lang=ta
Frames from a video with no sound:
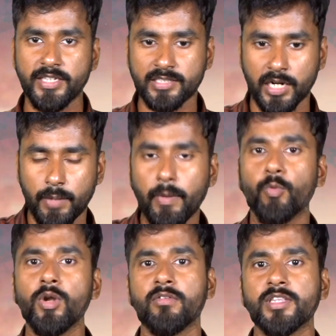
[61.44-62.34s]
பிளேஸ்
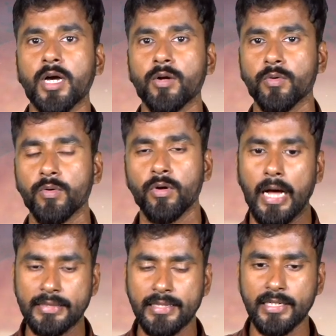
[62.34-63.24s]
கண்டிப்பாக உள்ளே வந்து ஆகணும்
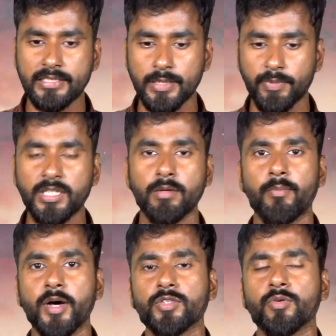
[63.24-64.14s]
அந்த லிஸ்ட்டை பற்றி நம்ம
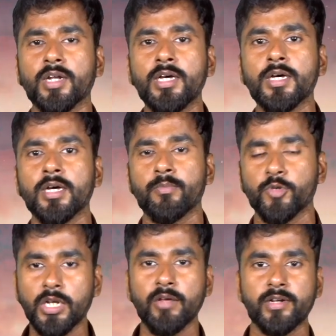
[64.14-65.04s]
பார்த்தோம்னா
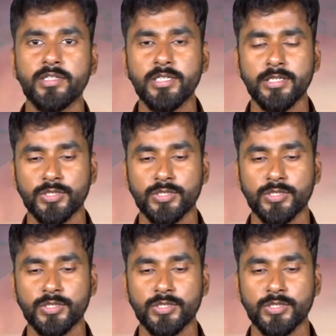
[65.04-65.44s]
முதல்ல வருது